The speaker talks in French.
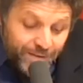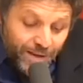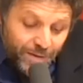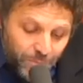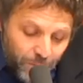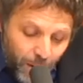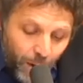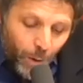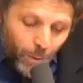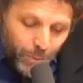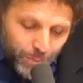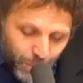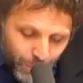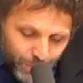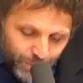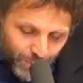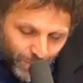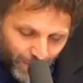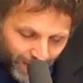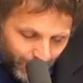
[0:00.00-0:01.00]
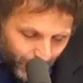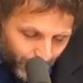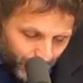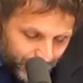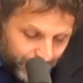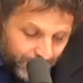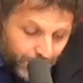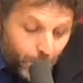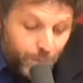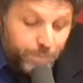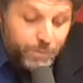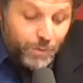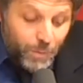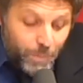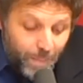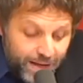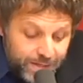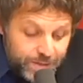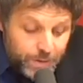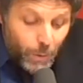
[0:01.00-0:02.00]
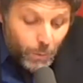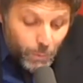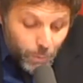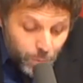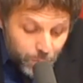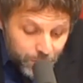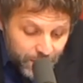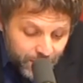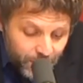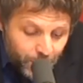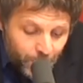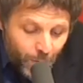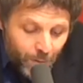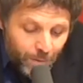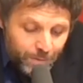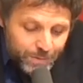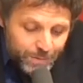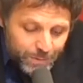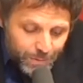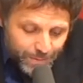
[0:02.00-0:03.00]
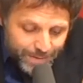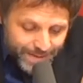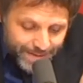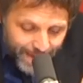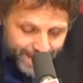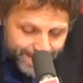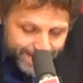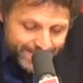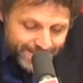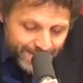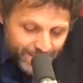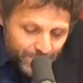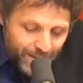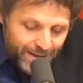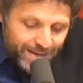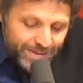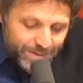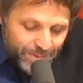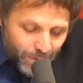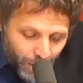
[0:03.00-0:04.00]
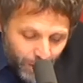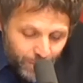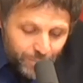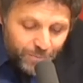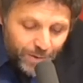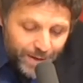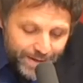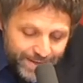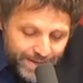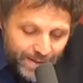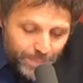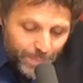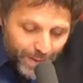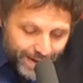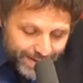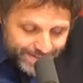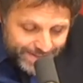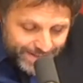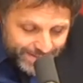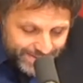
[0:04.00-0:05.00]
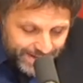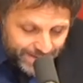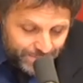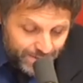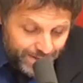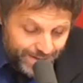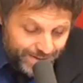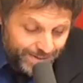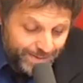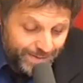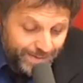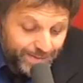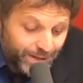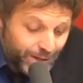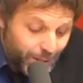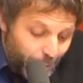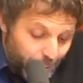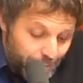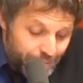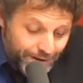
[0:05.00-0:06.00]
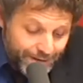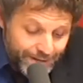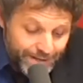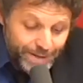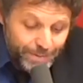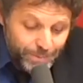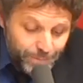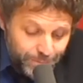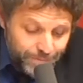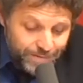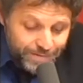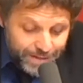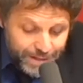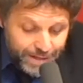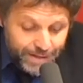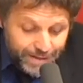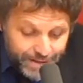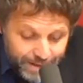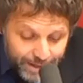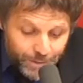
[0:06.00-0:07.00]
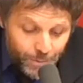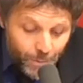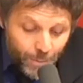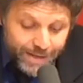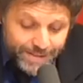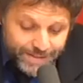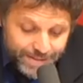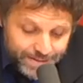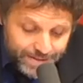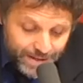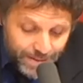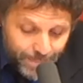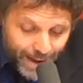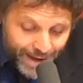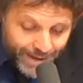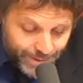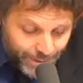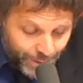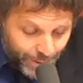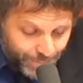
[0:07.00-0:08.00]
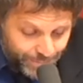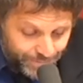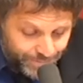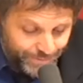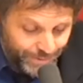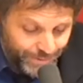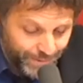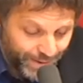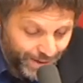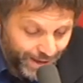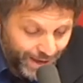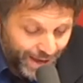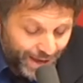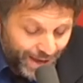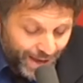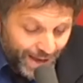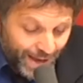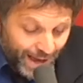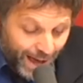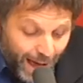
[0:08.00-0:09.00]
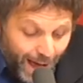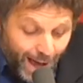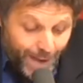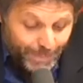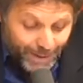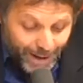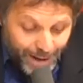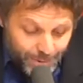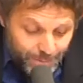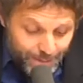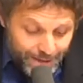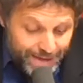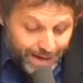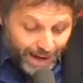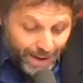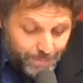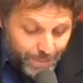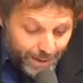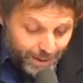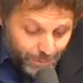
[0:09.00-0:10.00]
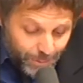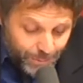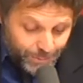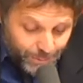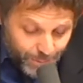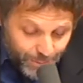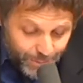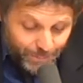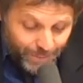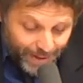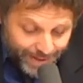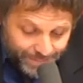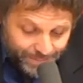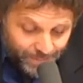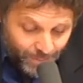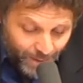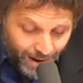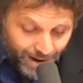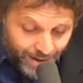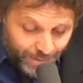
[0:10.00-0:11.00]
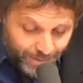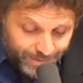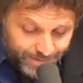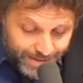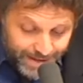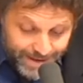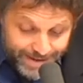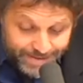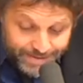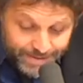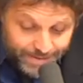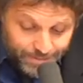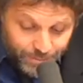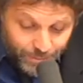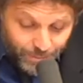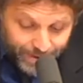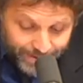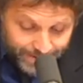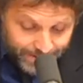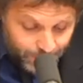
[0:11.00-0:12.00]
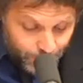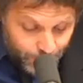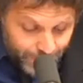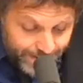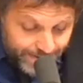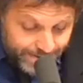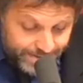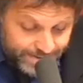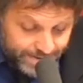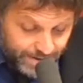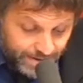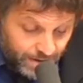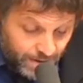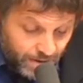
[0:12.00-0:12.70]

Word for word: avoir entendu ma chronique, en se basant uniquement sur des SMS envoyés par ses amis. Des conneries du style Guillon a cité Mike après lui, il répète le truc bêtement à l'antenne, il se ridiculise.